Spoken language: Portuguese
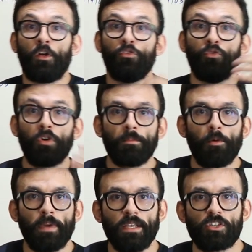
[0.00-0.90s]

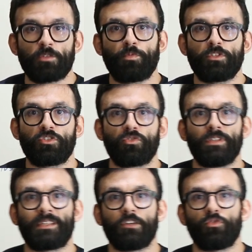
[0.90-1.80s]
Normalmente as
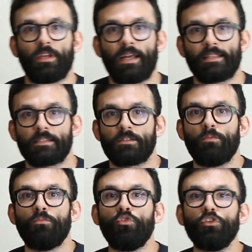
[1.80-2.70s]
posições ajoelhadas são
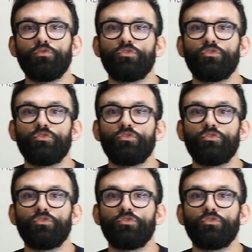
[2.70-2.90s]
muito